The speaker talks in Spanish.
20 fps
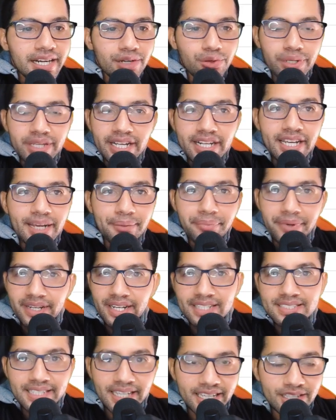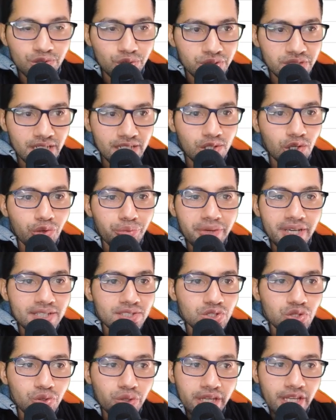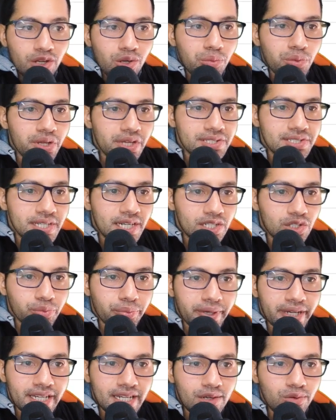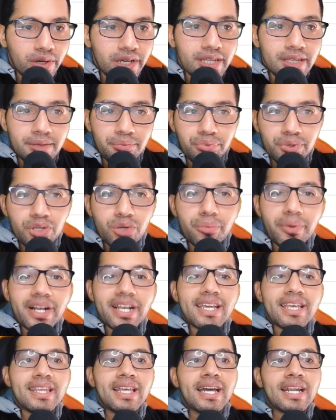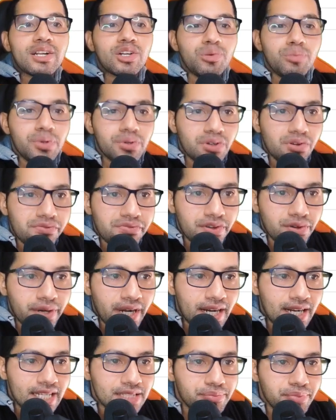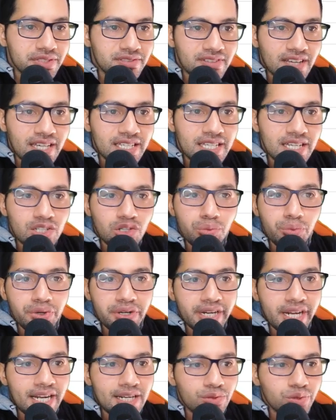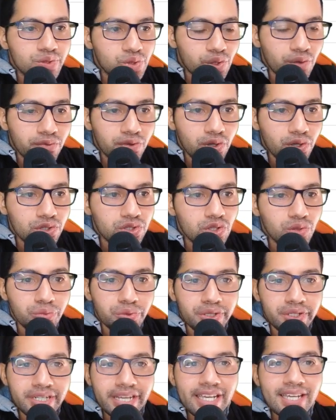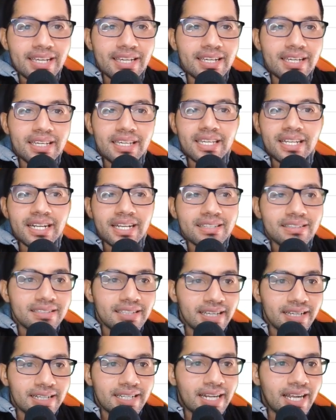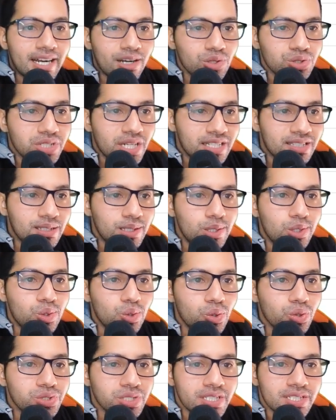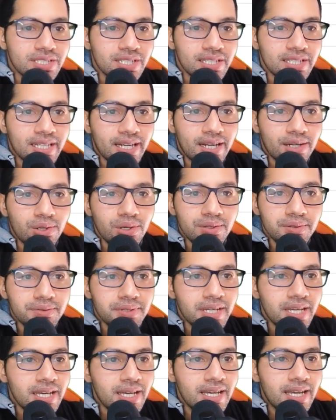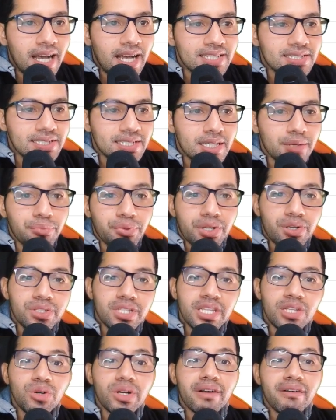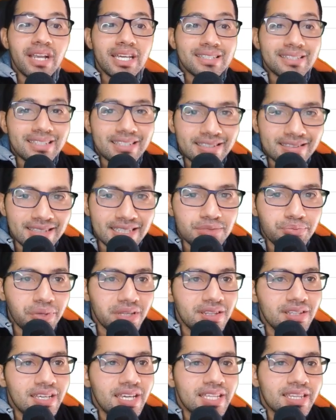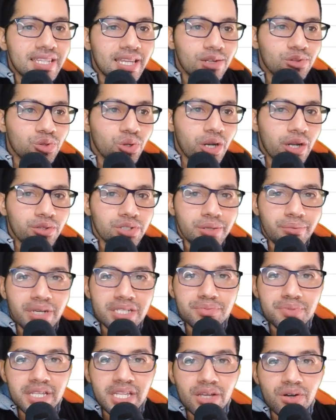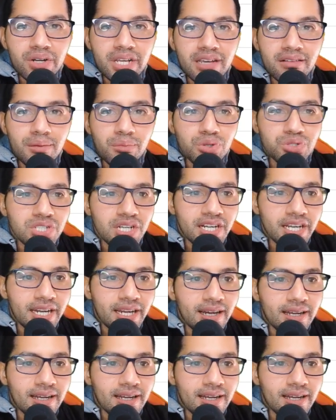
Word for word: Recuerda que apenas esto es el comienzo de cómo diseñar tu página web, después nos va a quedar cómo configurar las pestañas, cómo crear nuestro blog, cómo ir, eh, este, crear los artículos, etcétera, ¿no? Así que por eso te digo que, vayas, que estés pendiente de los demás videos que vamos a